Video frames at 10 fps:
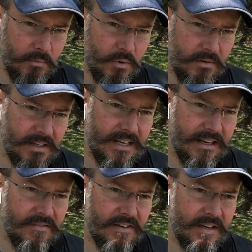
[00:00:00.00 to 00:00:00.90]
mot avec la
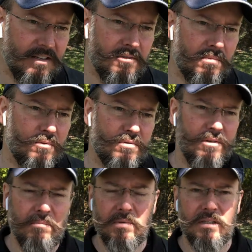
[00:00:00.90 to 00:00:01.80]
référence, puis tout ça,
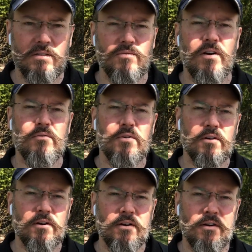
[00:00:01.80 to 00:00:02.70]
puis tu vas avoir
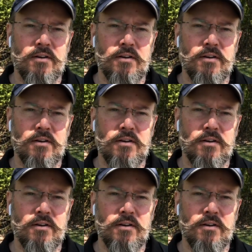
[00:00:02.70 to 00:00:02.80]
un,